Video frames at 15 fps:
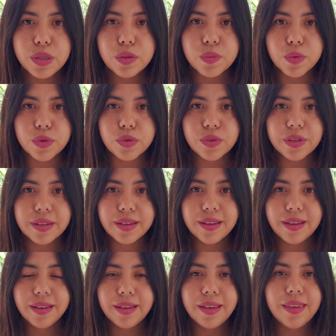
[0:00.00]
mismos
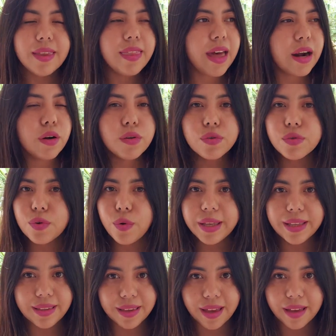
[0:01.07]
y de darnos
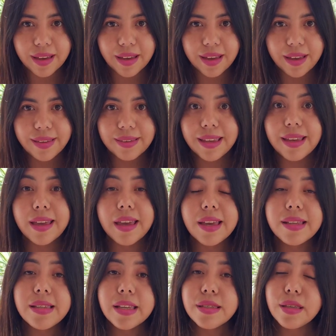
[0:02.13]
cuenta de
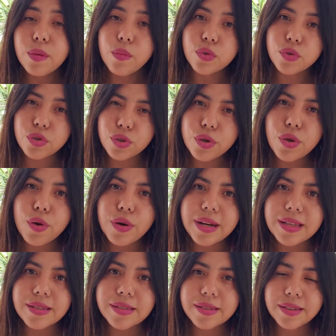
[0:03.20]
que esas
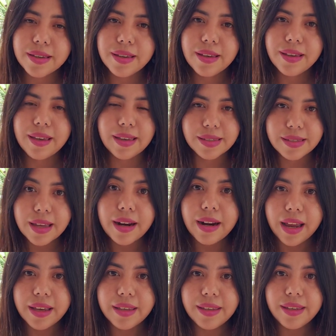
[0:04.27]
emociones que
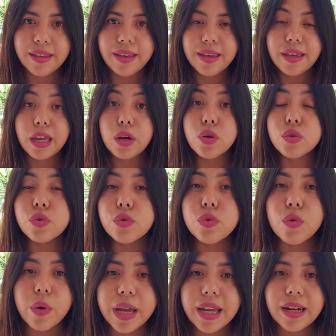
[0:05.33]
están ahí, que
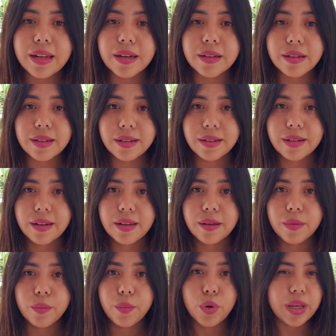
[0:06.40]
nos duelen,
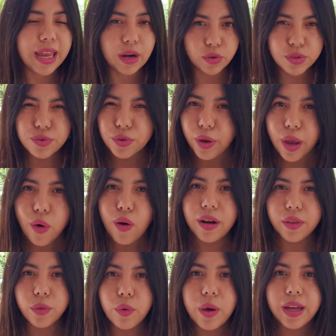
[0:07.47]
porque a nuestro ego
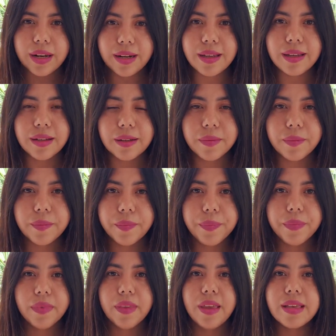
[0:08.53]
le duele,
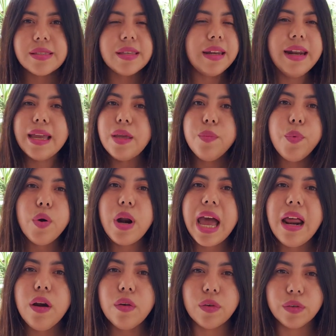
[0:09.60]
están ahí por
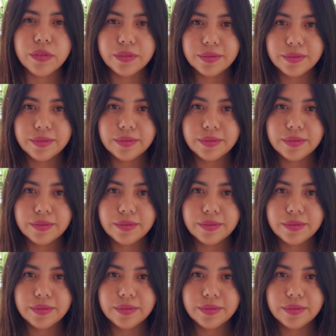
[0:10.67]
algo,